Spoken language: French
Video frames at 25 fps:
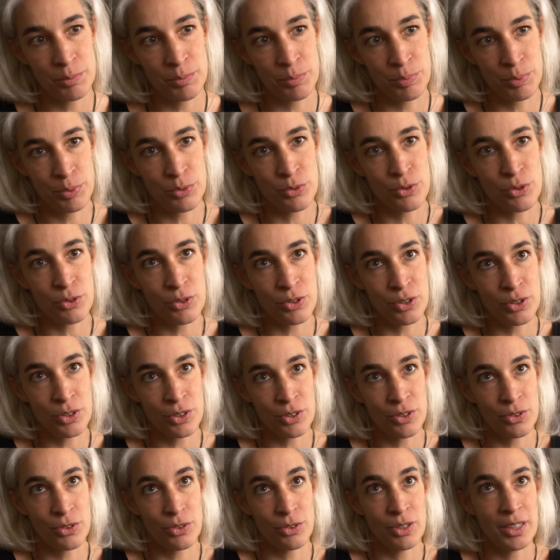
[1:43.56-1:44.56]

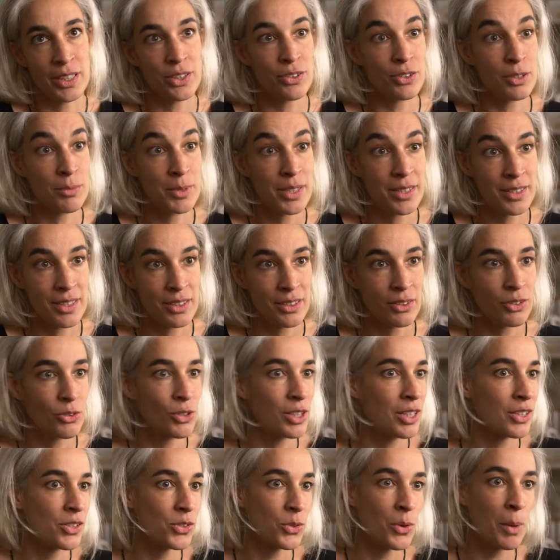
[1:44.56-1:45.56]
pour que l'économie
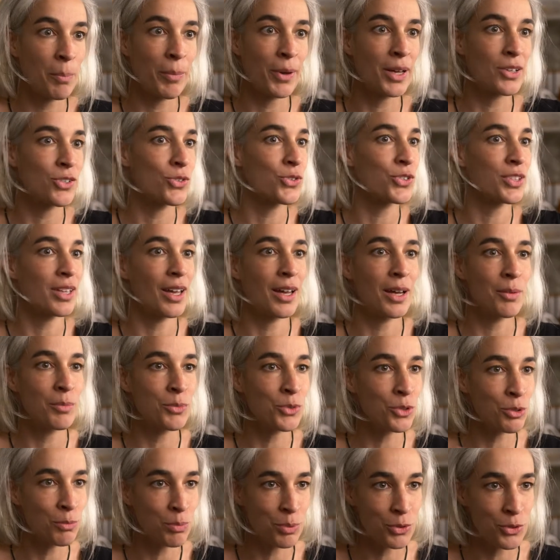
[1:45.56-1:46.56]
circulaire soit pas juste un
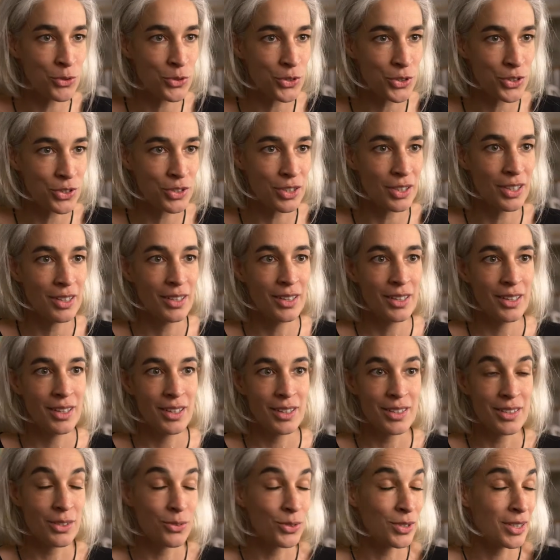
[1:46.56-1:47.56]
mot de plus.
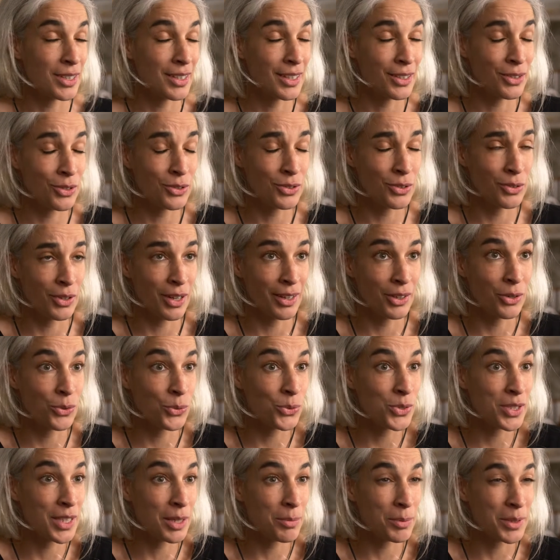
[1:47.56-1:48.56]
C'est aussi un
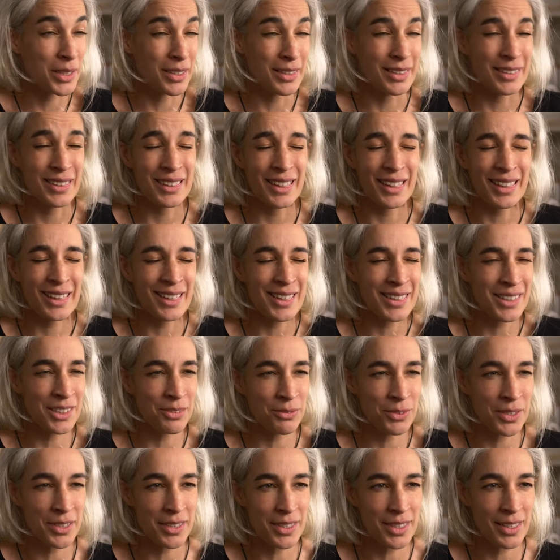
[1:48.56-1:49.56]
concept qui est très
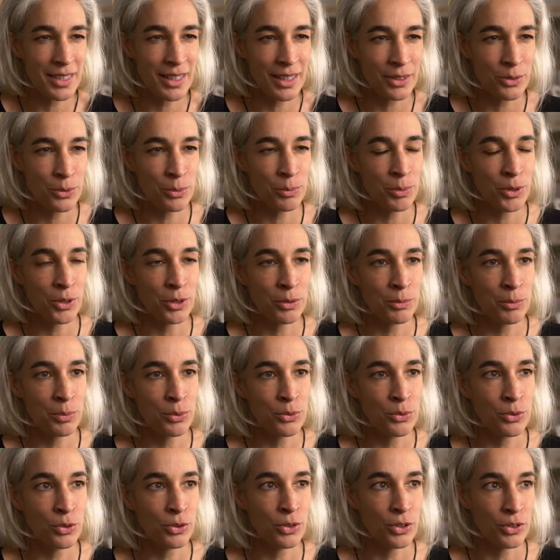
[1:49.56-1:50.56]
difficile à comprendre
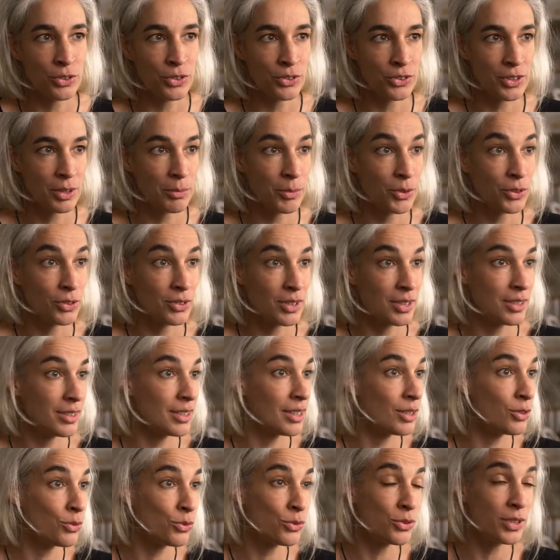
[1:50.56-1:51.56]
pour euh, notamment
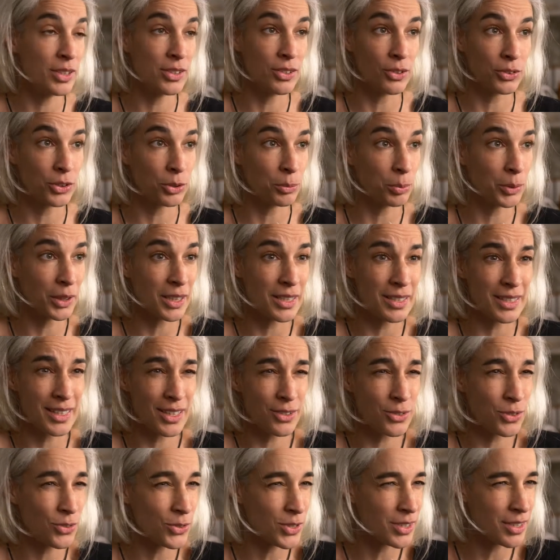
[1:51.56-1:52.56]
des élus, des entreprises.
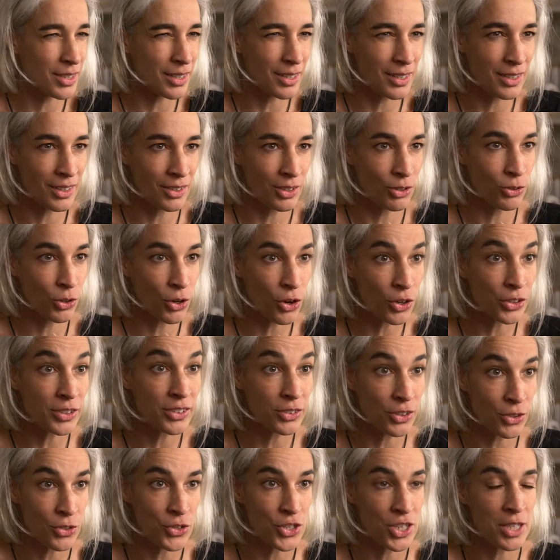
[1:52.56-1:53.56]
Qu'est-ce que c'est Le rendre
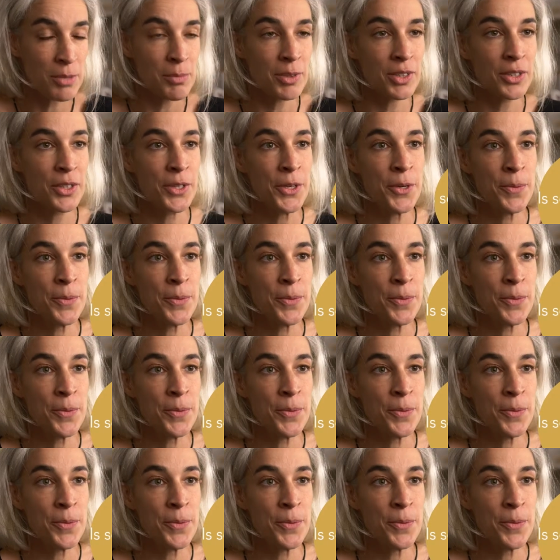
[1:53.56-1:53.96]
tangible.